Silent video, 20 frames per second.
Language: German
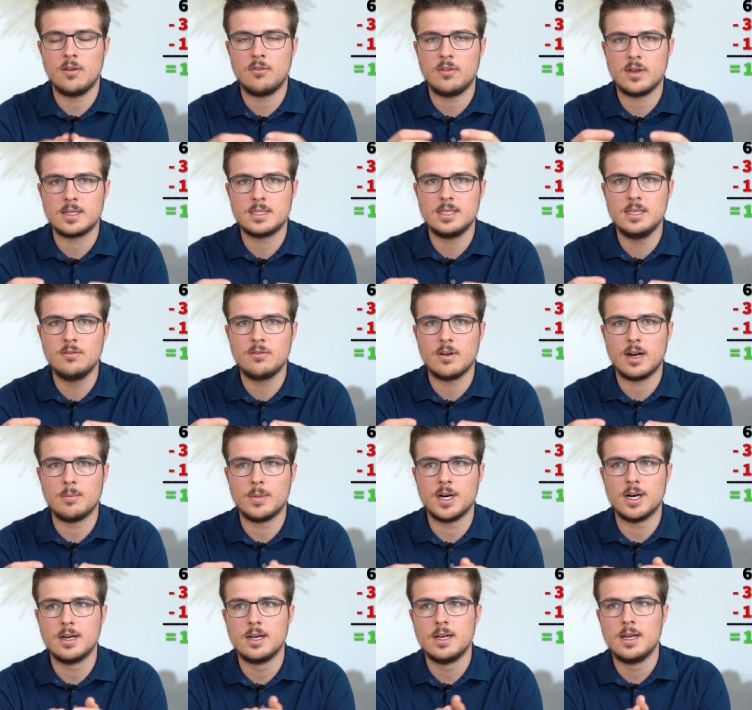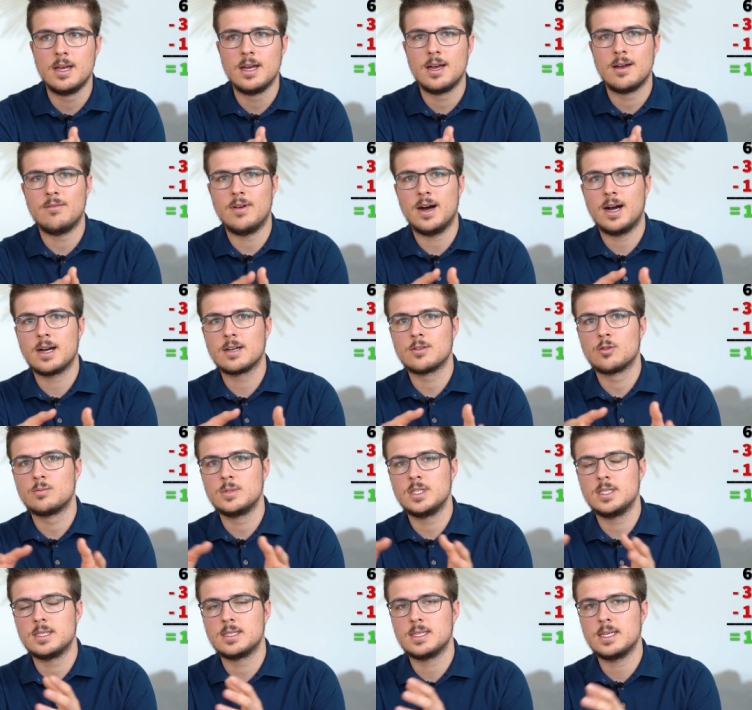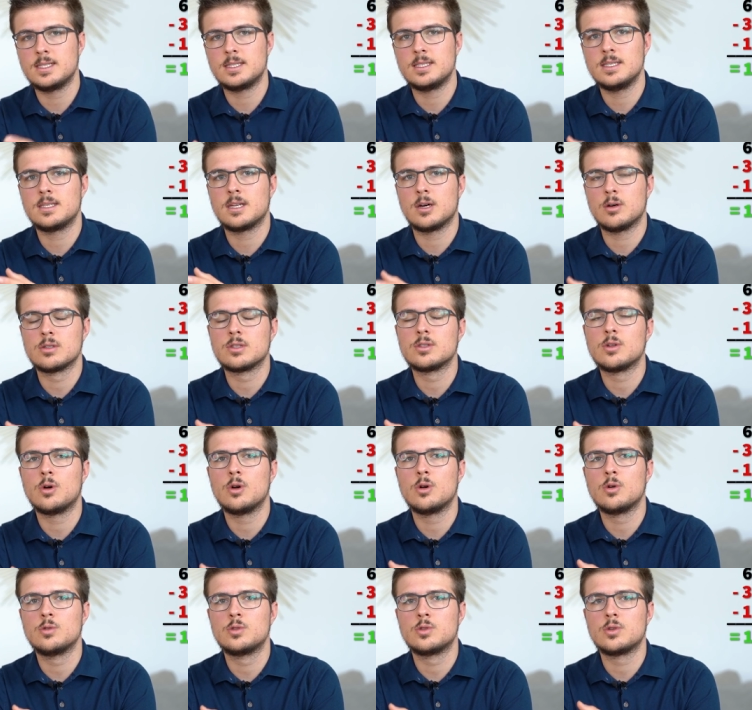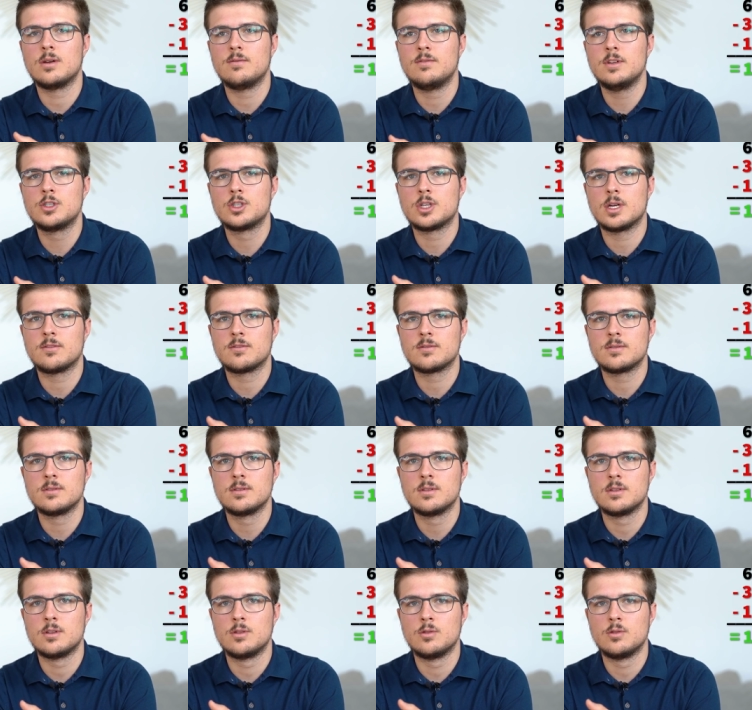Effektiv aber waren, um diese 60.000 Euro zu erwirtschaften,